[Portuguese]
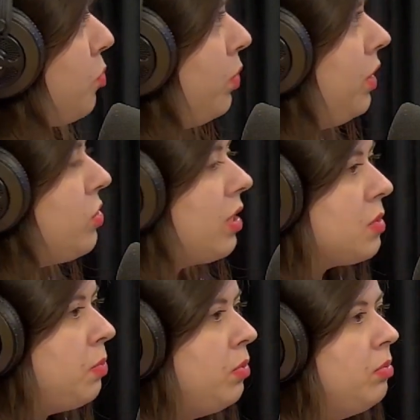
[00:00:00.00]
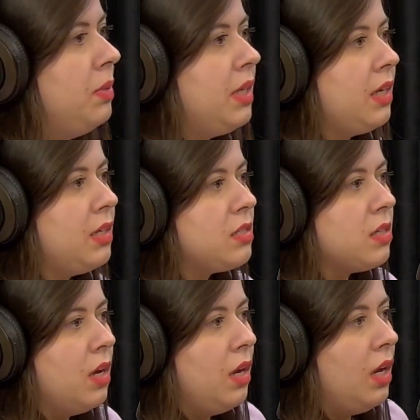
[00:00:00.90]
de políticas
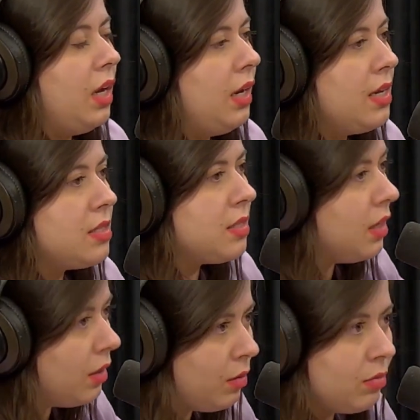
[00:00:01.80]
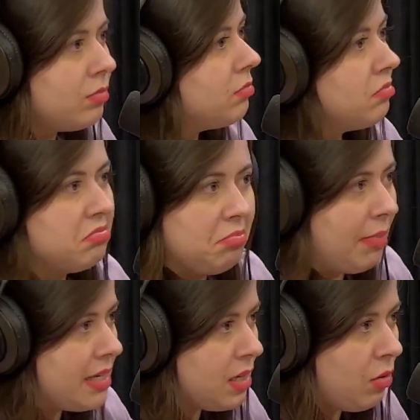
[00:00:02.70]
públicas, eleição
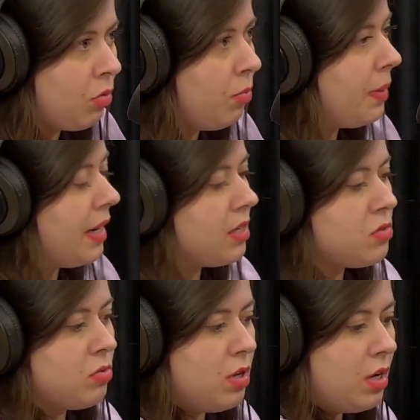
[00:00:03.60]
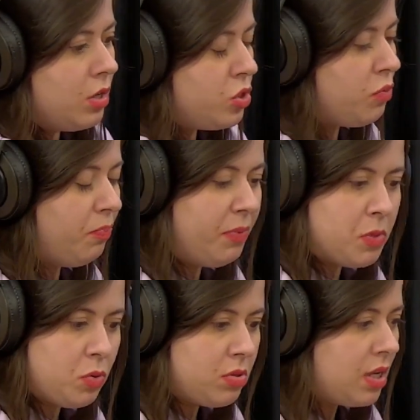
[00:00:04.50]
mais a longo prazo de
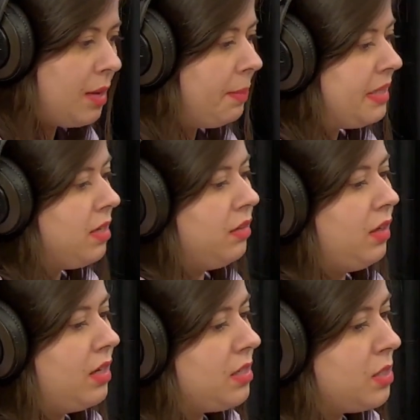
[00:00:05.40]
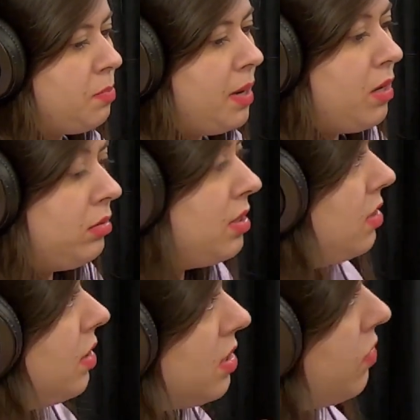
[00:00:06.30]
pessoas que representem essas pautas
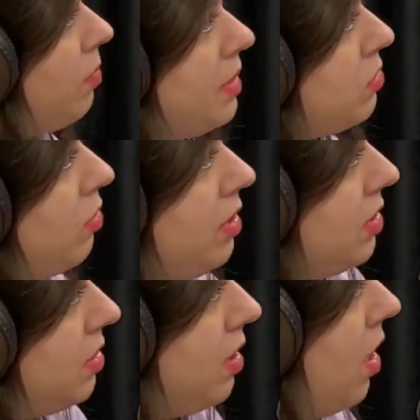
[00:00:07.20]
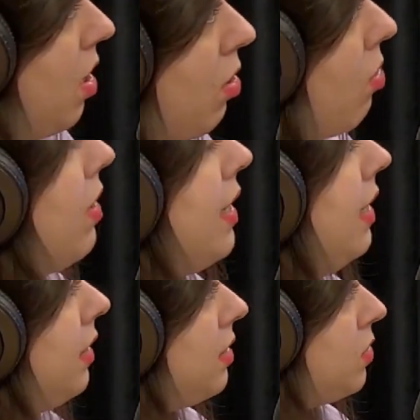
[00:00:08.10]
e transformações
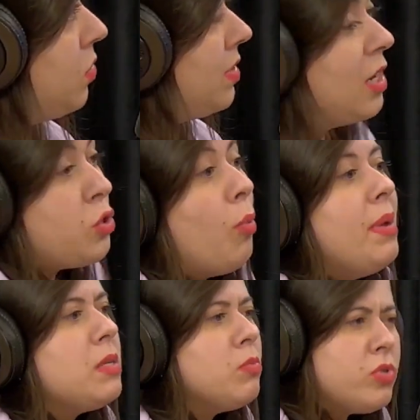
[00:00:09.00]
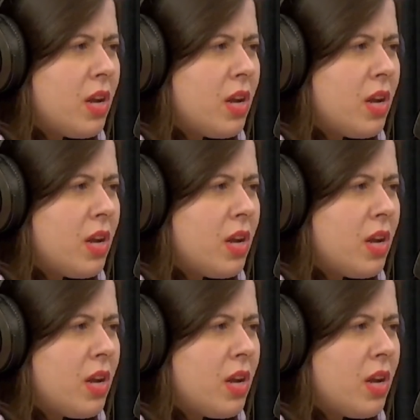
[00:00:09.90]
concretas na sociedade, ou mesmo